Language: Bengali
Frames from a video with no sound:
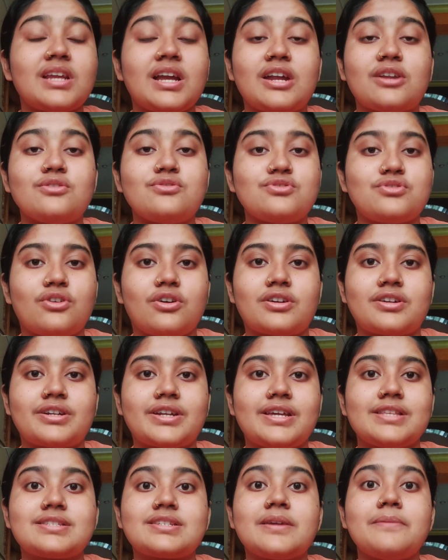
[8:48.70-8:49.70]
কারণ
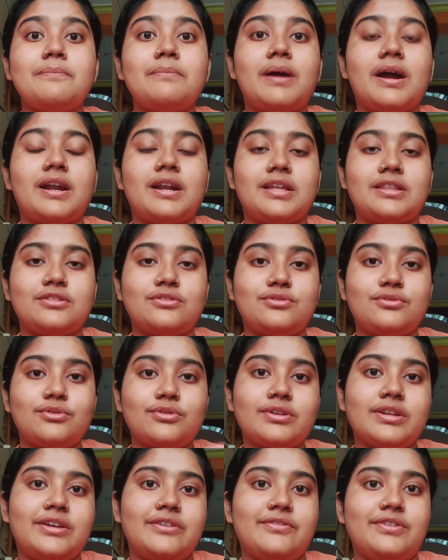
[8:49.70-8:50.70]
ঝড়টা আজকে
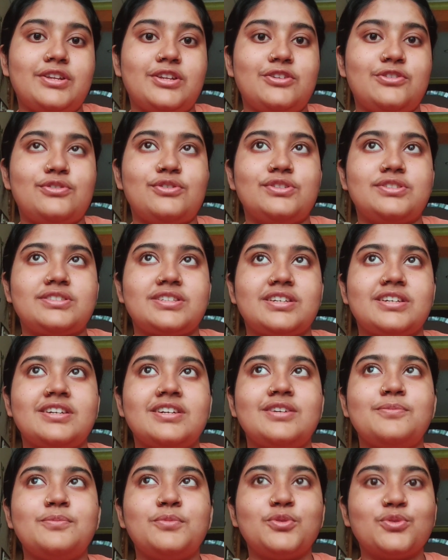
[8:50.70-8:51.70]
মারাত্মক লেভেলের হয়েছে
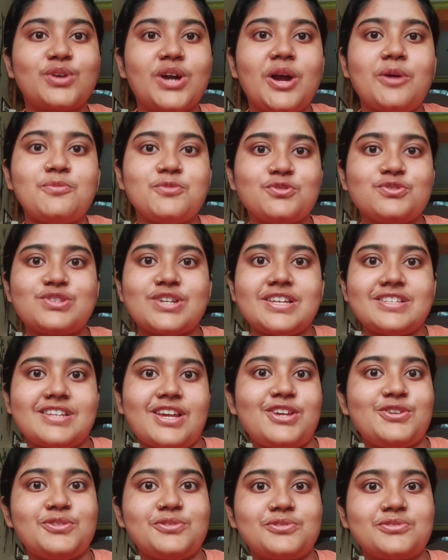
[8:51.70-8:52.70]
মোকা মোচা
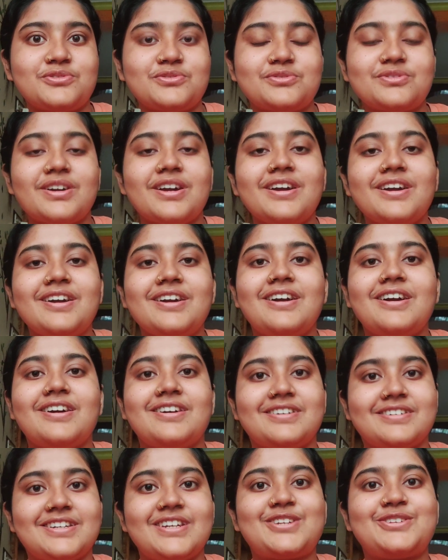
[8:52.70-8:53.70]
যাই হোক
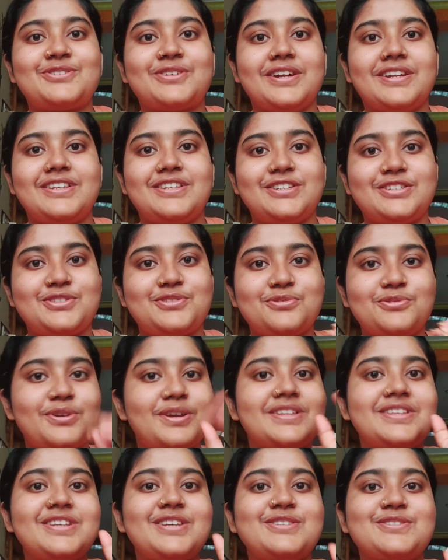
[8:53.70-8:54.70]
একটুখানি
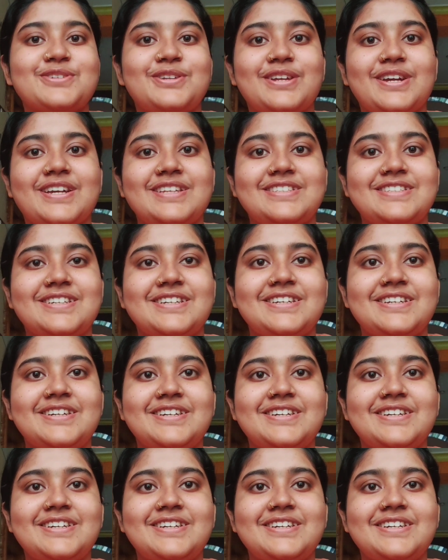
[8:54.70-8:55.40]
ছুঁয়ে দিয়ে চলে গেছে